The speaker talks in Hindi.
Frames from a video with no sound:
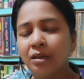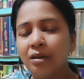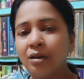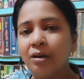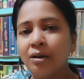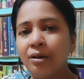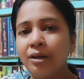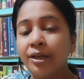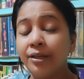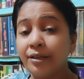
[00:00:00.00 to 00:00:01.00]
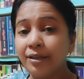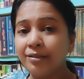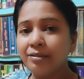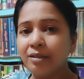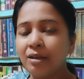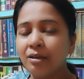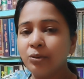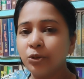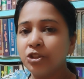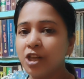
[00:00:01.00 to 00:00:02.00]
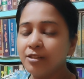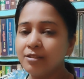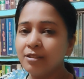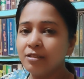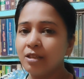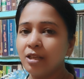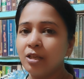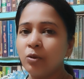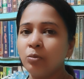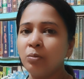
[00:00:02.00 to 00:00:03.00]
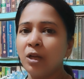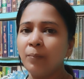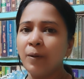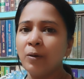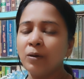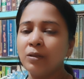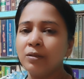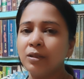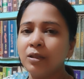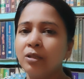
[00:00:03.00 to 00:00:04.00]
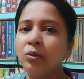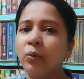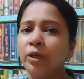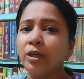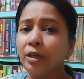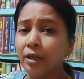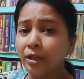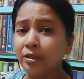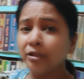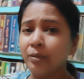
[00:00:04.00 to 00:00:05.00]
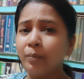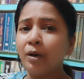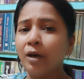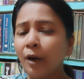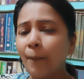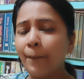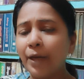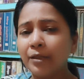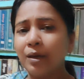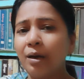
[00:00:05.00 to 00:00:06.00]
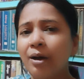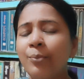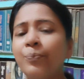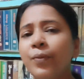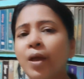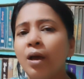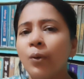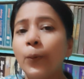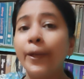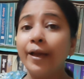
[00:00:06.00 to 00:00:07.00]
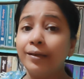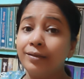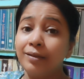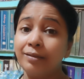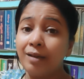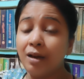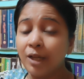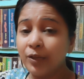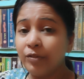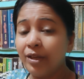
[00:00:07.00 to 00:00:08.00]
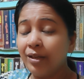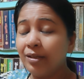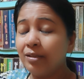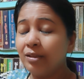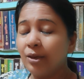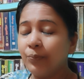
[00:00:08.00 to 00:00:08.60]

इंटरेस्ट था कुछ डांसिंग थे कोई बड़ा पागल थी कोई नेजी दब्बा रैपर था कोई एक्टर था टीवी एक्टर था